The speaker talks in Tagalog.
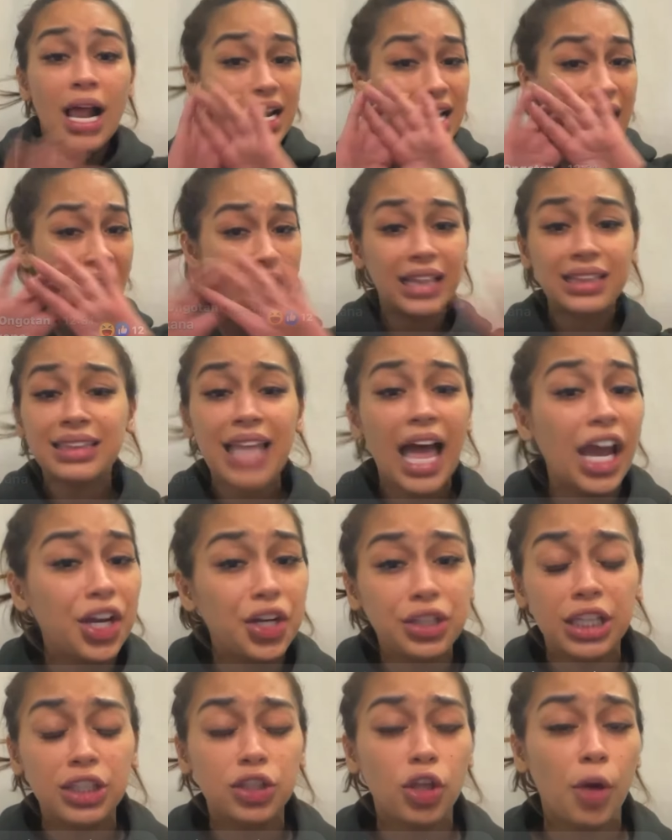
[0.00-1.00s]
Lahat tayo
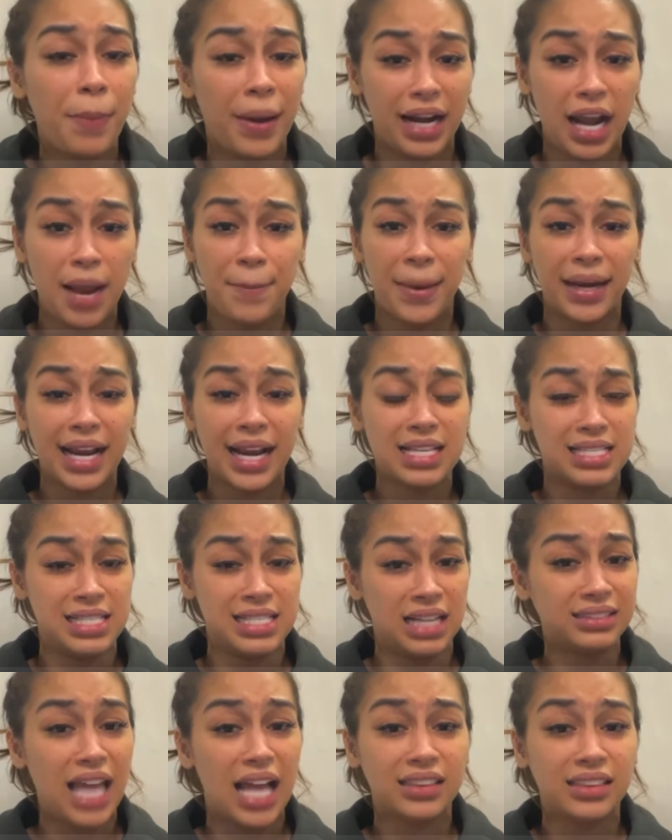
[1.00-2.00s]
dito pare-pares
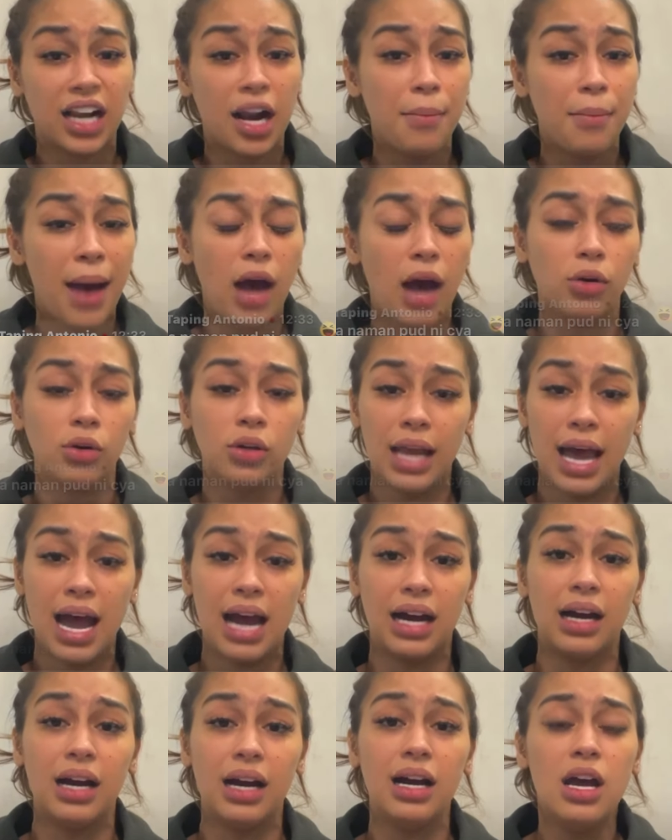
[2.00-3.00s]
nagtatrabaho
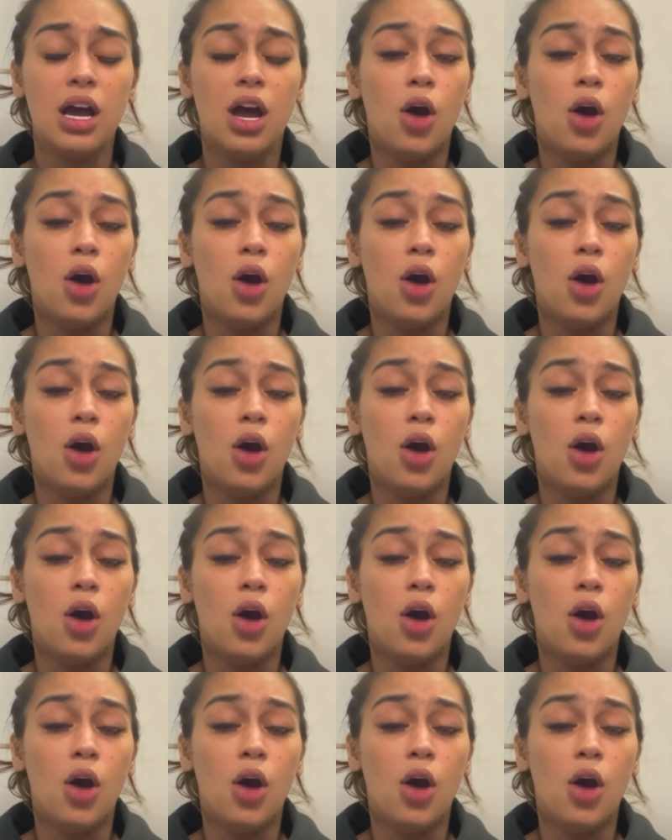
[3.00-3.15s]
lang.